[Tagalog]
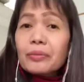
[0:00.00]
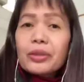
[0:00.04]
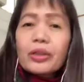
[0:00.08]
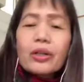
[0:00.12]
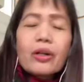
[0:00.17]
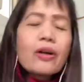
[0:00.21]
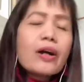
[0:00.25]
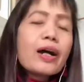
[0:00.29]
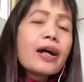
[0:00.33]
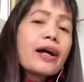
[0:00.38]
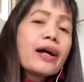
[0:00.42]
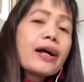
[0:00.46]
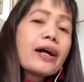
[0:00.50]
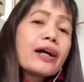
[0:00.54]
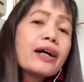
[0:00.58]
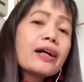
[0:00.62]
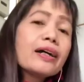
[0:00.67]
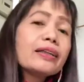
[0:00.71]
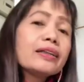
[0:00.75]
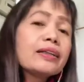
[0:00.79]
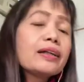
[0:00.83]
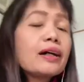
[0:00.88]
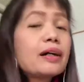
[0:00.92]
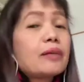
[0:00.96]

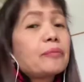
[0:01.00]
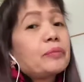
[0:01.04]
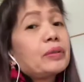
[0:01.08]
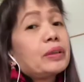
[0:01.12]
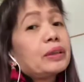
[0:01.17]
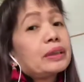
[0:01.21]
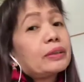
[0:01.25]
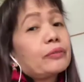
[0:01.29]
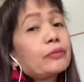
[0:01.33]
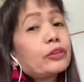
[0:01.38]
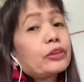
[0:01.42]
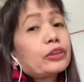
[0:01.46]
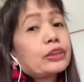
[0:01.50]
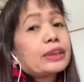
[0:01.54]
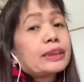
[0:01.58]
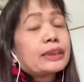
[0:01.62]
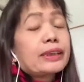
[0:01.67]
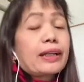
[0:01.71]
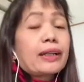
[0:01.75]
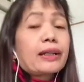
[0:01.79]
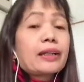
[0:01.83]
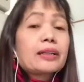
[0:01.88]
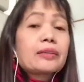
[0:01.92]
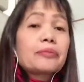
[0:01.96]
Joanne. Happy
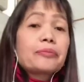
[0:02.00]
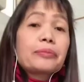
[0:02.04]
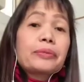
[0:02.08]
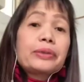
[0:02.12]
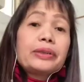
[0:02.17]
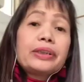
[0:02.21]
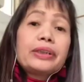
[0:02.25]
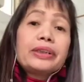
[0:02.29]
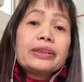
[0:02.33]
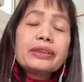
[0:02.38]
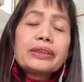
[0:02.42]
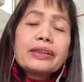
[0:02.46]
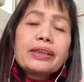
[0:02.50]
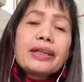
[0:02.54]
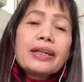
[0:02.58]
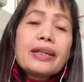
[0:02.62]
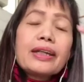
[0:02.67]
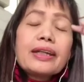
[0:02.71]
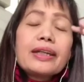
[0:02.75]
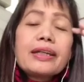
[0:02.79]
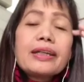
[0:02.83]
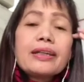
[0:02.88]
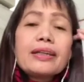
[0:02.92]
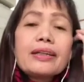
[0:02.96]
42nd
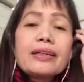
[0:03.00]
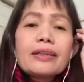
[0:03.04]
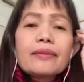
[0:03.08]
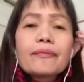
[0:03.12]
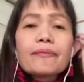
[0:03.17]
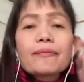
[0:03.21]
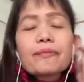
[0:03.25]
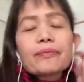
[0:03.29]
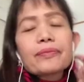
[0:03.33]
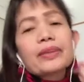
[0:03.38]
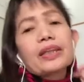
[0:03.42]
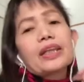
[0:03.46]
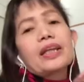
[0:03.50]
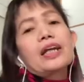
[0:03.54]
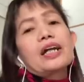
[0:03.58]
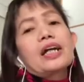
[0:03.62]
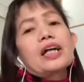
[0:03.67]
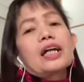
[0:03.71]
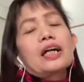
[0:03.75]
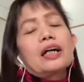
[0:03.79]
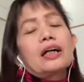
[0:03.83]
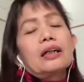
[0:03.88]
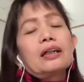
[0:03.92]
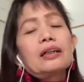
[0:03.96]
birthday.
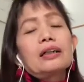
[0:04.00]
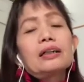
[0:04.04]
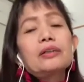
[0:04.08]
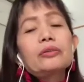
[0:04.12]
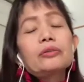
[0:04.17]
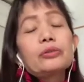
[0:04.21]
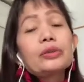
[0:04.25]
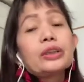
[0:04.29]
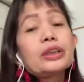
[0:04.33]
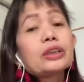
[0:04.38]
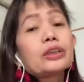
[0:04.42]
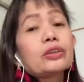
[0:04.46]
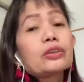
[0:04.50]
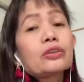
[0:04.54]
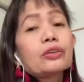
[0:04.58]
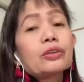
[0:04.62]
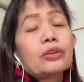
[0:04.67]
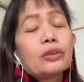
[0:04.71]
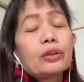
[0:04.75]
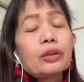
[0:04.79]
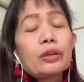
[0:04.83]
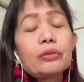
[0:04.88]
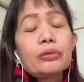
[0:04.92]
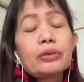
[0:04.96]
Uh, wish,
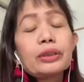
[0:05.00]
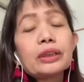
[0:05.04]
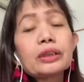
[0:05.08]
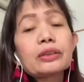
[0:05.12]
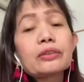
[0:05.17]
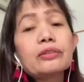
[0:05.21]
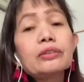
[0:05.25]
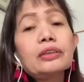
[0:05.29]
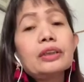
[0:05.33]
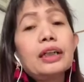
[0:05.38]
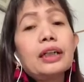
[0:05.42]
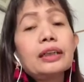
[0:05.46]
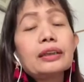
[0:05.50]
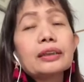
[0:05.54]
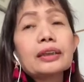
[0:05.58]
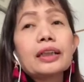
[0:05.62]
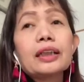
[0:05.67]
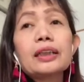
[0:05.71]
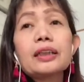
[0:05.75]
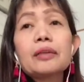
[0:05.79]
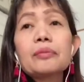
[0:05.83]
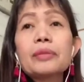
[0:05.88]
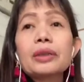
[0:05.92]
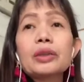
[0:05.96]
uh, wish ko lang
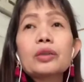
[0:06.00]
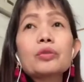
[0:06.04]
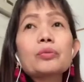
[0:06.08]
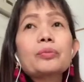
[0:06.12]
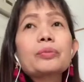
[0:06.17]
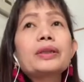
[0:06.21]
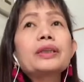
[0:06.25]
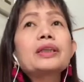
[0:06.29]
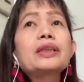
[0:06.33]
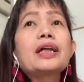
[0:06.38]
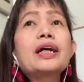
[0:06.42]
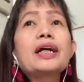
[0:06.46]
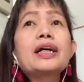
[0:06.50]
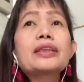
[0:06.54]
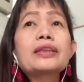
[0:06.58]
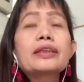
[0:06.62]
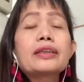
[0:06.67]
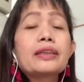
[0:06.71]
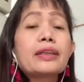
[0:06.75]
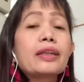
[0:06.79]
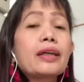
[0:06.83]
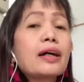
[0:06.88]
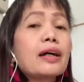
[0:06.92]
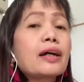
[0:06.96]
sana matupad lahat
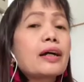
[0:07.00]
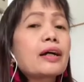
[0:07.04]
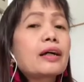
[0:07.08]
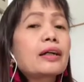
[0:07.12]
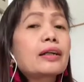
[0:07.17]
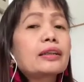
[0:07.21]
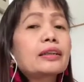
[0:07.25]
ng